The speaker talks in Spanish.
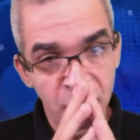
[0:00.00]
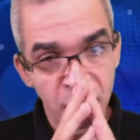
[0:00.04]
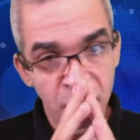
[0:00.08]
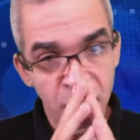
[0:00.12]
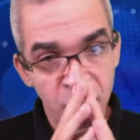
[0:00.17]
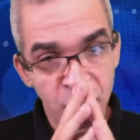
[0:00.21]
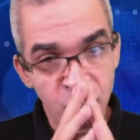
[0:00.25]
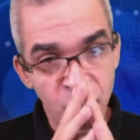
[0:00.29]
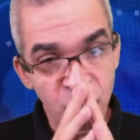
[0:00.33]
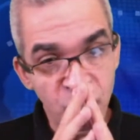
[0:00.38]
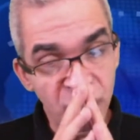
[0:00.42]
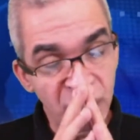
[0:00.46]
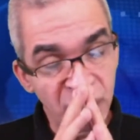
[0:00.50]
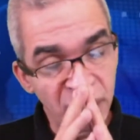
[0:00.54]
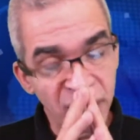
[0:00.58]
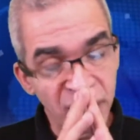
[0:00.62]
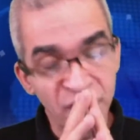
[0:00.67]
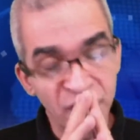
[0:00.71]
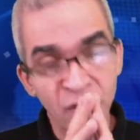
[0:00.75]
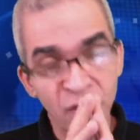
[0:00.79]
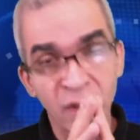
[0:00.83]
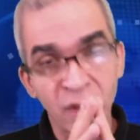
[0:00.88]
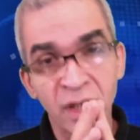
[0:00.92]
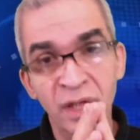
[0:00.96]
pues
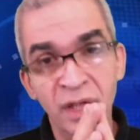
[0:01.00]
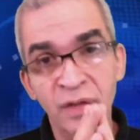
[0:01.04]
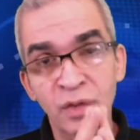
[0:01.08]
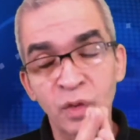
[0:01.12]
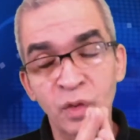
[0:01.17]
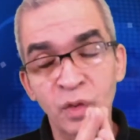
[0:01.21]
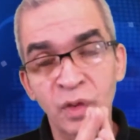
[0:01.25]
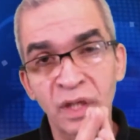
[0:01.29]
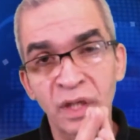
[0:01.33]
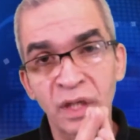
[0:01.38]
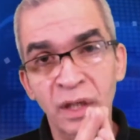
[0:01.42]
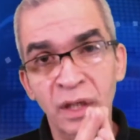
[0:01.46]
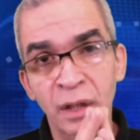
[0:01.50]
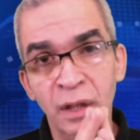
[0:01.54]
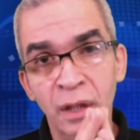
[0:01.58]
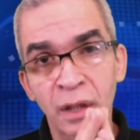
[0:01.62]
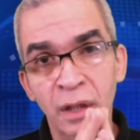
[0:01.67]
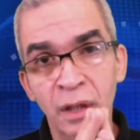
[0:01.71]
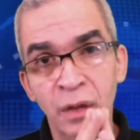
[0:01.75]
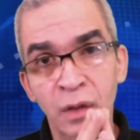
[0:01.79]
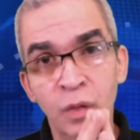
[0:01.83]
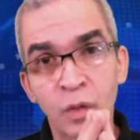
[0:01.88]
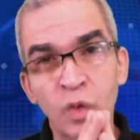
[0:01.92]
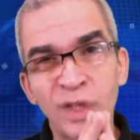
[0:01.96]
les resulta
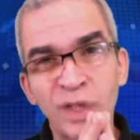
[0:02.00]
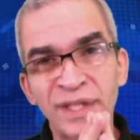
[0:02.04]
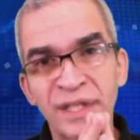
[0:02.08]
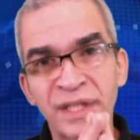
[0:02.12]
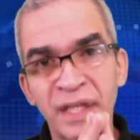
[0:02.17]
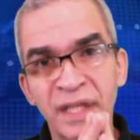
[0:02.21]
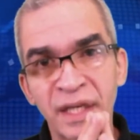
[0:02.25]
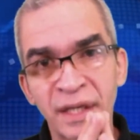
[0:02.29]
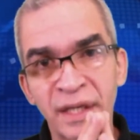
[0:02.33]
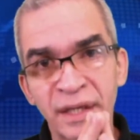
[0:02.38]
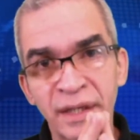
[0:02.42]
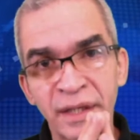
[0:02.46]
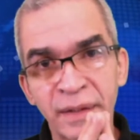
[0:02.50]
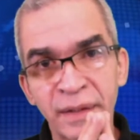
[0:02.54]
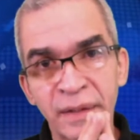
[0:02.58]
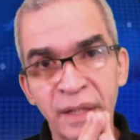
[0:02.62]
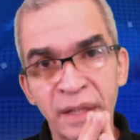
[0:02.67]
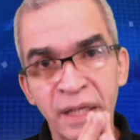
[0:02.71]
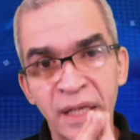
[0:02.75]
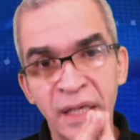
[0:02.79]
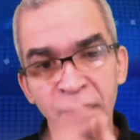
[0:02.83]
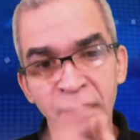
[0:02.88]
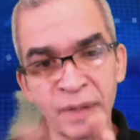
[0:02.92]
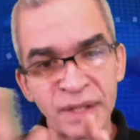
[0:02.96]
cuesta arriba.
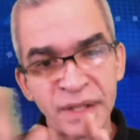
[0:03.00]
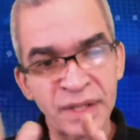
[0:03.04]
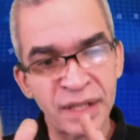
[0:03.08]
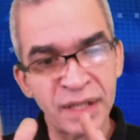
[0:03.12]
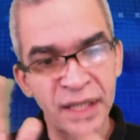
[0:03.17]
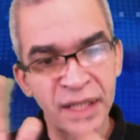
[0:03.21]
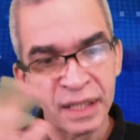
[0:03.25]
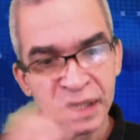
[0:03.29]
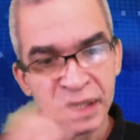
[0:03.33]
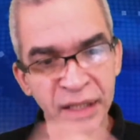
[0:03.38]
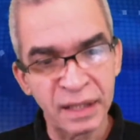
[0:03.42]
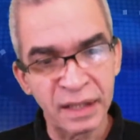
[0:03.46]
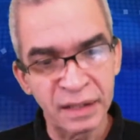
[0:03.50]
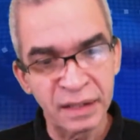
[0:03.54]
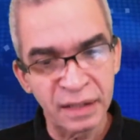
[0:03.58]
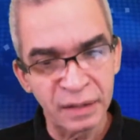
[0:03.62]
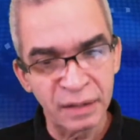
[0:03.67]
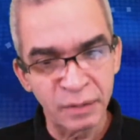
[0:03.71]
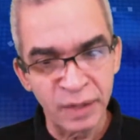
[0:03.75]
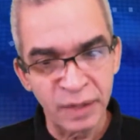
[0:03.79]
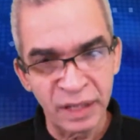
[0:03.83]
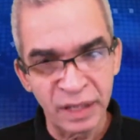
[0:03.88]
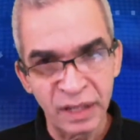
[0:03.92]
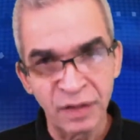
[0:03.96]
Al presidente que
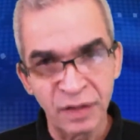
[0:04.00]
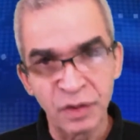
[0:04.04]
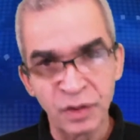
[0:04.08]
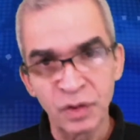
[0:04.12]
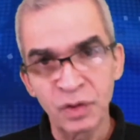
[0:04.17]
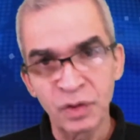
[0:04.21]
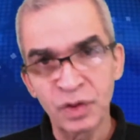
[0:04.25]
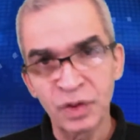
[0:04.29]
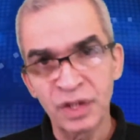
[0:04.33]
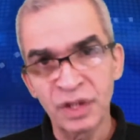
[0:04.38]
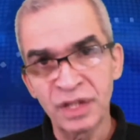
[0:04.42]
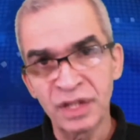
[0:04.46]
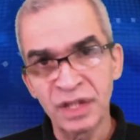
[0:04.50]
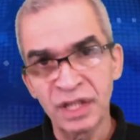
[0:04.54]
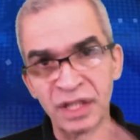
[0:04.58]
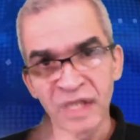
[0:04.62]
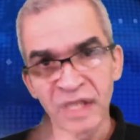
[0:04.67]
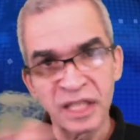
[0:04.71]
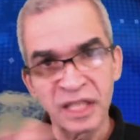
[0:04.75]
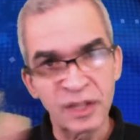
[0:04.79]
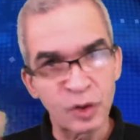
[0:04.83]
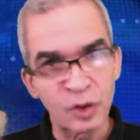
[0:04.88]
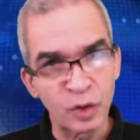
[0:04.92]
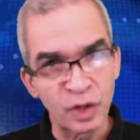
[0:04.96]
intervenga, yo no sé si en
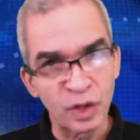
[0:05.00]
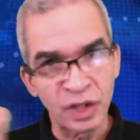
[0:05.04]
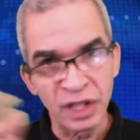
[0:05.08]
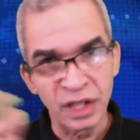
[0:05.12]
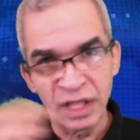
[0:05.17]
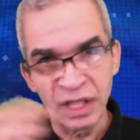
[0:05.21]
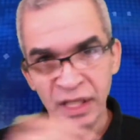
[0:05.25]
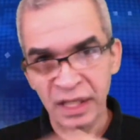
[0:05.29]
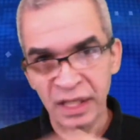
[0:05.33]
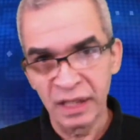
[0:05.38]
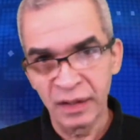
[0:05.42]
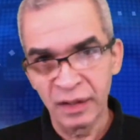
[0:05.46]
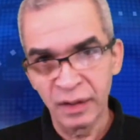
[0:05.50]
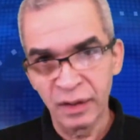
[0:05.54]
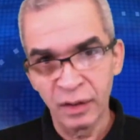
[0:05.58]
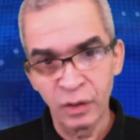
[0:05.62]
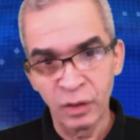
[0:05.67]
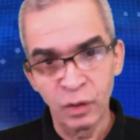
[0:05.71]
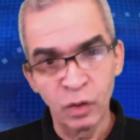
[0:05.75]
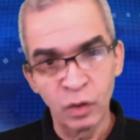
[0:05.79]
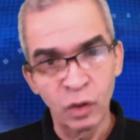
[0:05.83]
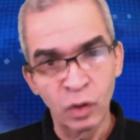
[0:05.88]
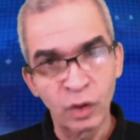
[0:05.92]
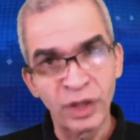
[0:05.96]
tesorería o,
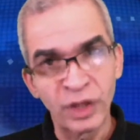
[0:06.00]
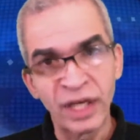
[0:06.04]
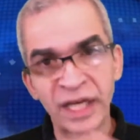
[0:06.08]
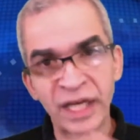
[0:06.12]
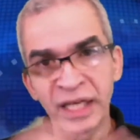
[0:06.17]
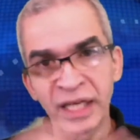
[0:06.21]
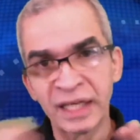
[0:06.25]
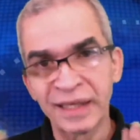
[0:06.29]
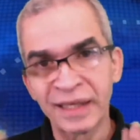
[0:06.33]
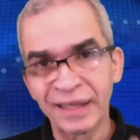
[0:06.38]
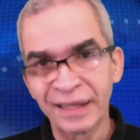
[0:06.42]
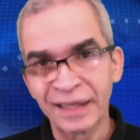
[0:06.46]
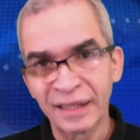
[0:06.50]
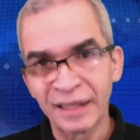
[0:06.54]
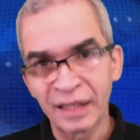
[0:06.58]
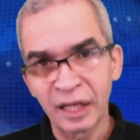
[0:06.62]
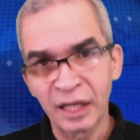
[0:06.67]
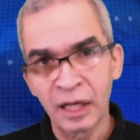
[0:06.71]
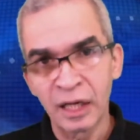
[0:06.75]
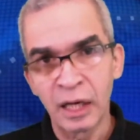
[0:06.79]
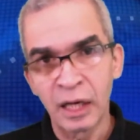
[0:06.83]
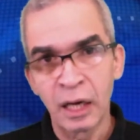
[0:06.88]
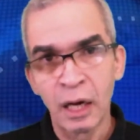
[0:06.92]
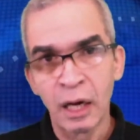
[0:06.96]
o quién
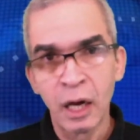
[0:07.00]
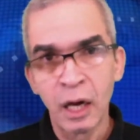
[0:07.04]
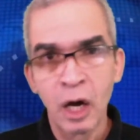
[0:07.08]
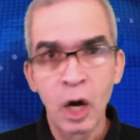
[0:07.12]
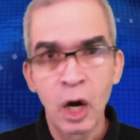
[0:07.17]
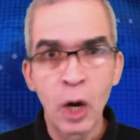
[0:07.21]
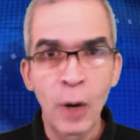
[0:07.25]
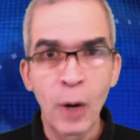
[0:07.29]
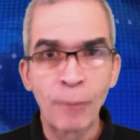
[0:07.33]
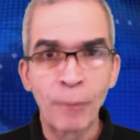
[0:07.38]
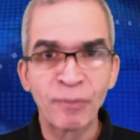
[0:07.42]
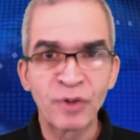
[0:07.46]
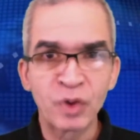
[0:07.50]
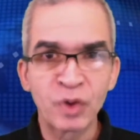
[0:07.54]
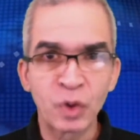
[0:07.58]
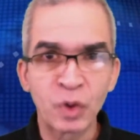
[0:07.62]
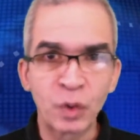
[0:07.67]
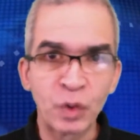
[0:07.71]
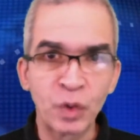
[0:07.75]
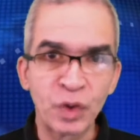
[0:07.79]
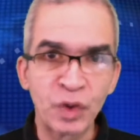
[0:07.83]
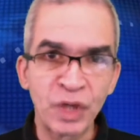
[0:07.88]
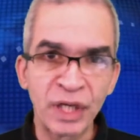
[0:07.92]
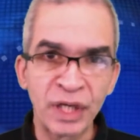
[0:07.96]
está
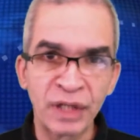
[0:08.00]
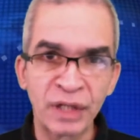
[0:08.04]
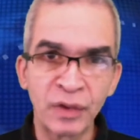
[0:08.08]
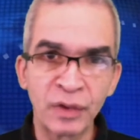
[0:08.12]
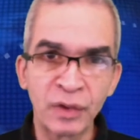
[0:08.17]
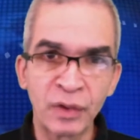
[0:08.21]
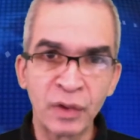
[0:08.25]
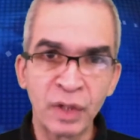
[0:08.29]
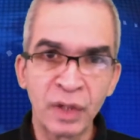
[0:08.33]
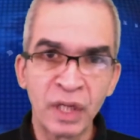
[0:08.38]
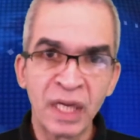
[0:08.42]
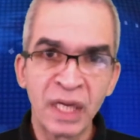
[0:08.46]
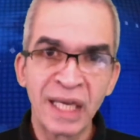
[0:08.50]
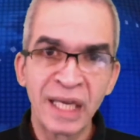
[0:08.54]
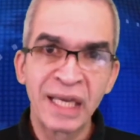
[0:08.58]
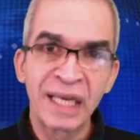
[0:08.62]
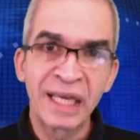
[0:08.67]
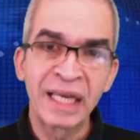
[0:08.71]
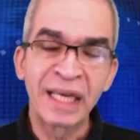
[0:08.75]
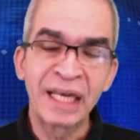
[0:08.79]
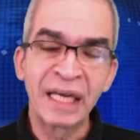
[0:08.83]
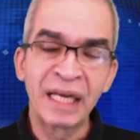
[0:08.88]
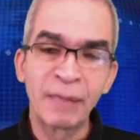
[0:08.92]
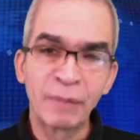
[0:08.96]
obstruyendo
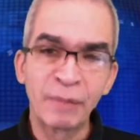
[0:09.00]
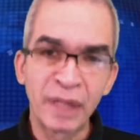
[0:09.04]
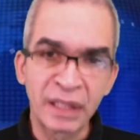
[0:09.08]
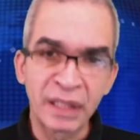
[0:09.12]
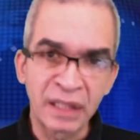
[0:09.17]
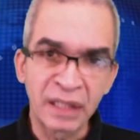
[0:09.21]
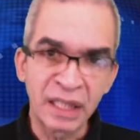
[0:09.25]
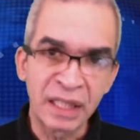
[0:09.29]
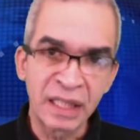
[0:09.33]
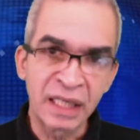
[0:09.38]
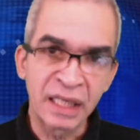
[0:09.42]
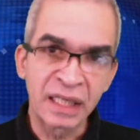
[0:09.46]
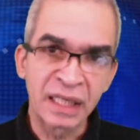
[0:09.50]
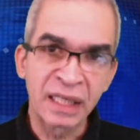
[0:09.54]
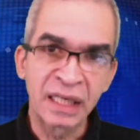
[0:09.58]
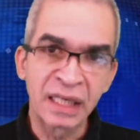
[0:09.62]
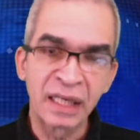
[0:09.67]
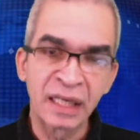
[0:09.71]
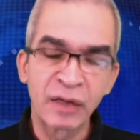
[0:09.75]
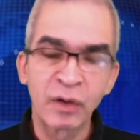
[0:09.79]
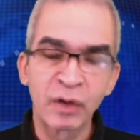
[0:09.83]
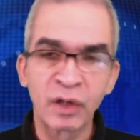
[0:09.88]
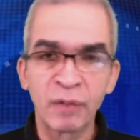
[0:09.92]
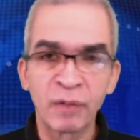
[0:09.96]
que la partida que
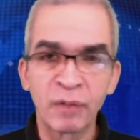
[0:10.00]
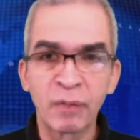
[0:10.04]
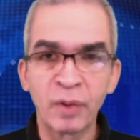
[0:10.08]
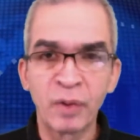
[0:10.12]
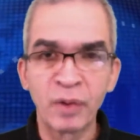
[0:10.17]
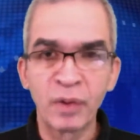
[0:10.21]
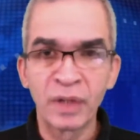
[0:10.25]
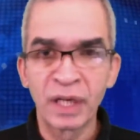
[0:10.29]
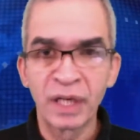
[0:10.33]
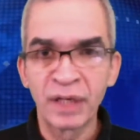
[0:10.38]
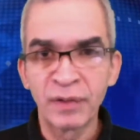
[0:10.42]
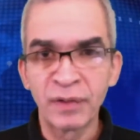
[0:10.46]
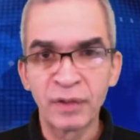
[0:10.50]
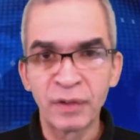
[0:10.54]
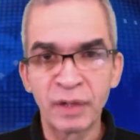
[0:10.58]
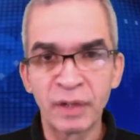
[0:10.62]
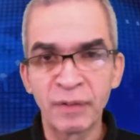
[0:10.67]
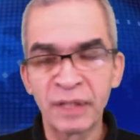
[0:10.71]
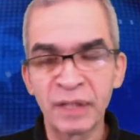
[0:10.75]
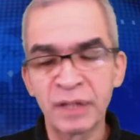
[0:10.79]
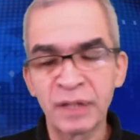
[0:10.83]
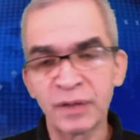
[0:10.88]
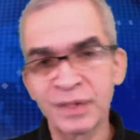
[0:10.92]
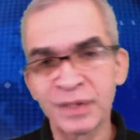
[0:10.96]
le corresponde al
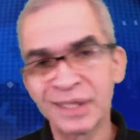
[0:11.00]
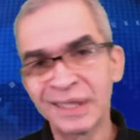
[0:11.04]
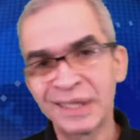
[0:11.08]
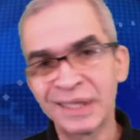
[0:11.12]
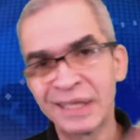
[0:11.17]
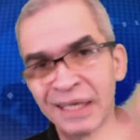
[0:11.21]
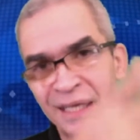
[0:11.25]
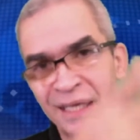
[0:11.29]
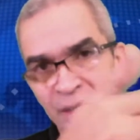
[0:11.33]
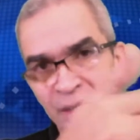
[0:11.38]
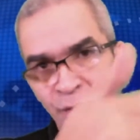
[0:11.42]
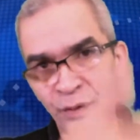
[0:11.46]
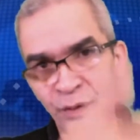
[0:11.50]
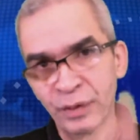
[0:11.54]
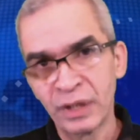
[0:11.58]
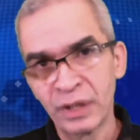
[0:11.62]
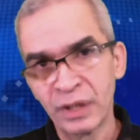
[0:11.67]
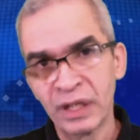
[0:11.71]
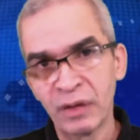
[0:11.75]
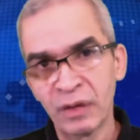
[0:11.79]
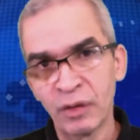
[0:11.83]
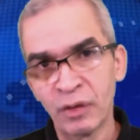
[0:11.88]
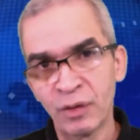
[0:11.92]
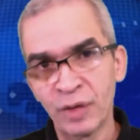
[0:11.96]
Ayuntamiento de Santiago
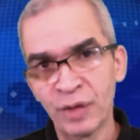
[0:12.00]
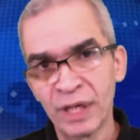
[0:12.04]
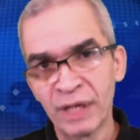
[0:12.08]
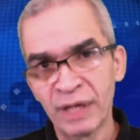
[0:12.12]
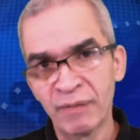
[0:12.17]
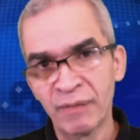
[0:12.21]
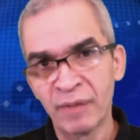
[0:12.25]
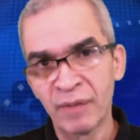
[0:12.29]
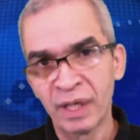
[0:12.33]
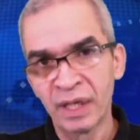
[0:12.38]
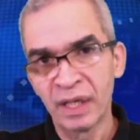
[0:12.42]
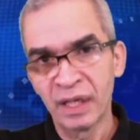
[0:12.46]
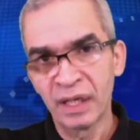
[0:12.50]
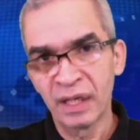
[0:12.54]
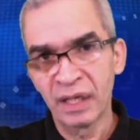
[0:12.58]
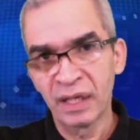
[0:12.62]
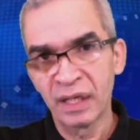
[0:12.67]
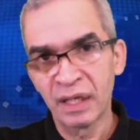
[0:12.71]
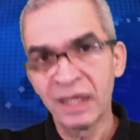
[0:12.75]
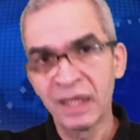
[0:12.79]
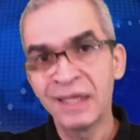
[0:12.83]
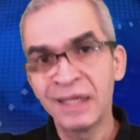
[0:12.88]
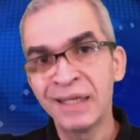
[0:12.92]
de noviembre y